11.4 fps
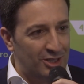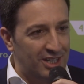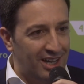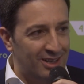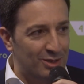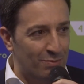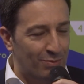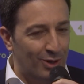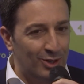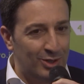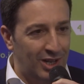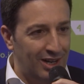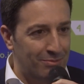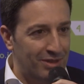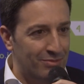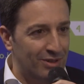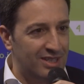di dare supporto alla
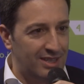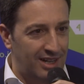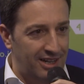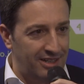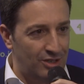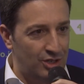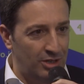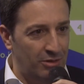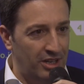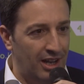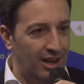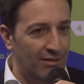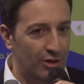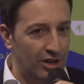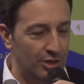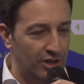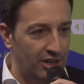people strategy, quindi al
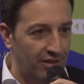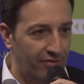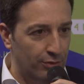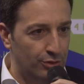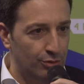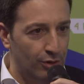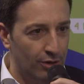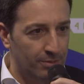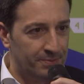lavoratore del futuro.